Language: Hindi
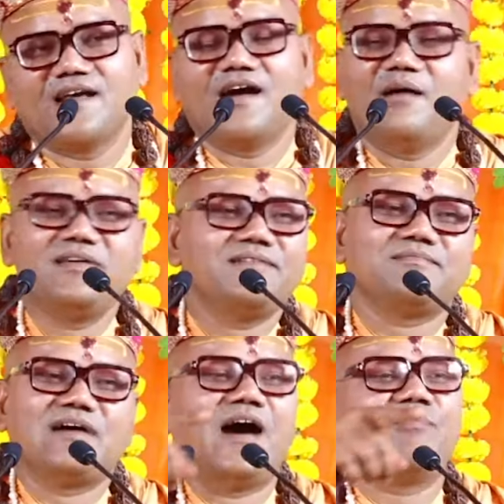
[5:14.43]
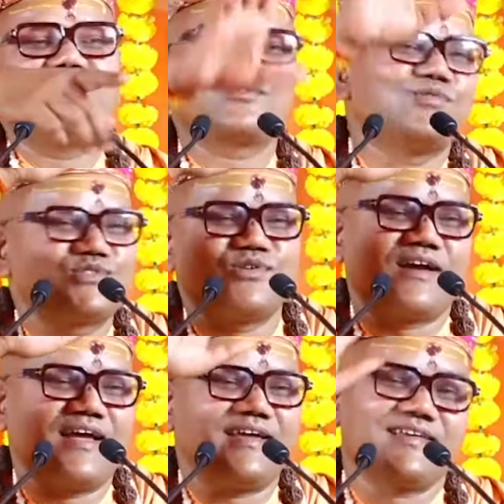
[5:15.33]
अभी आप लोग खुश हो
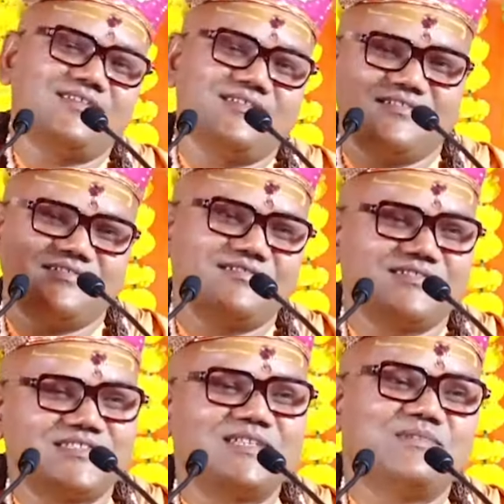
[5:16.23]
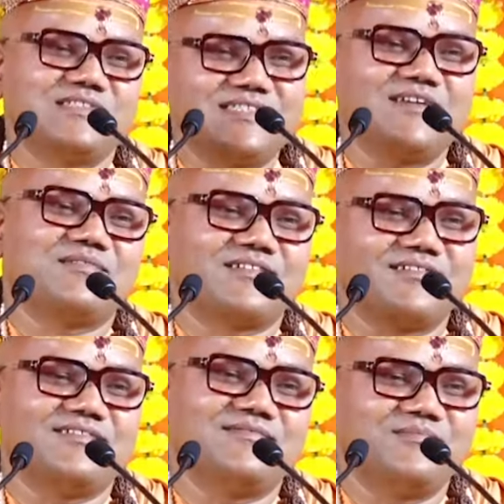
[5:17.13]
गए कि श्रीमती अब
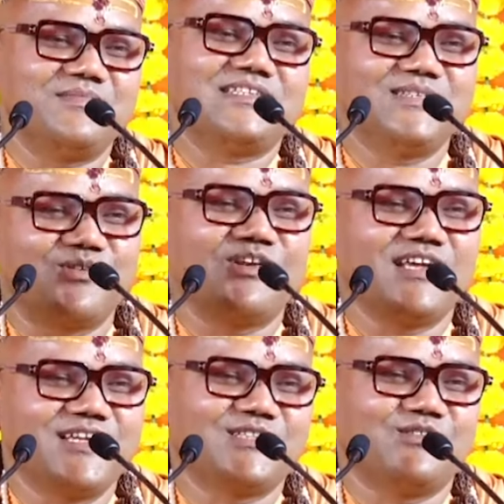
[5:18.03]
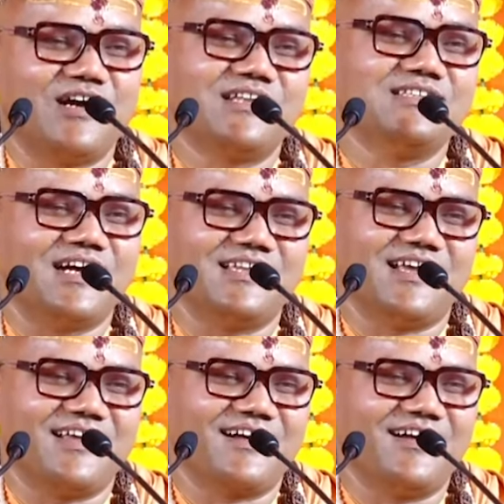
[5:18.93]
मीठी बोलेगी तो आनंद आ
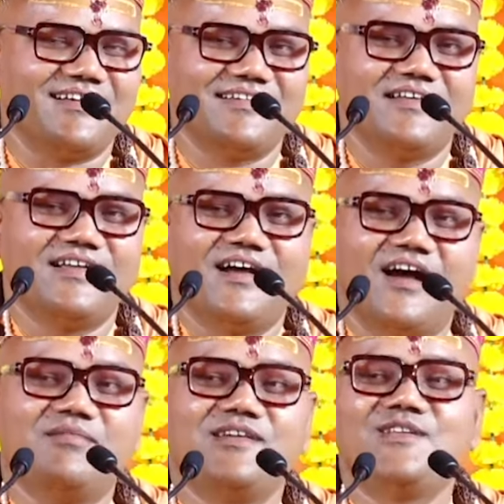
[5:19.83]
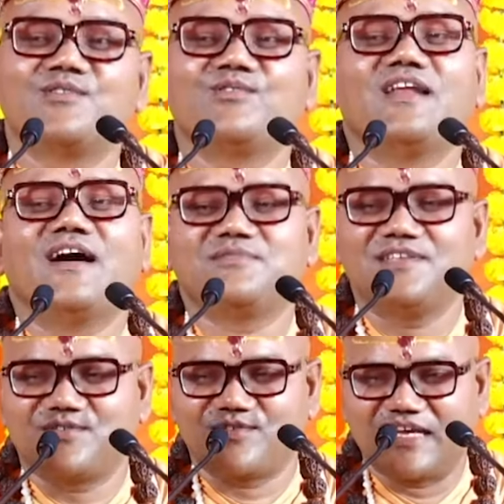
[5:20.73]
जाएगा अब इनको लाभ
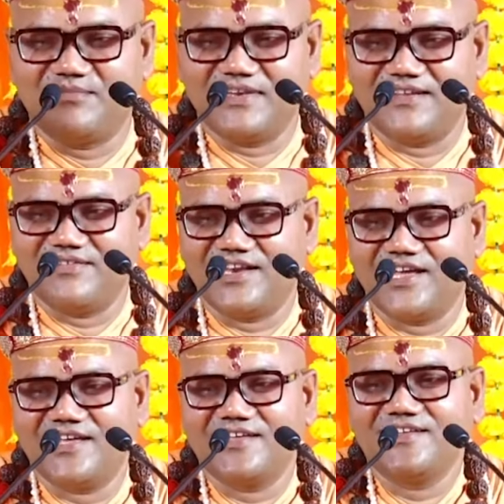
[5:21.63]
देखो क्या मिलने वाला है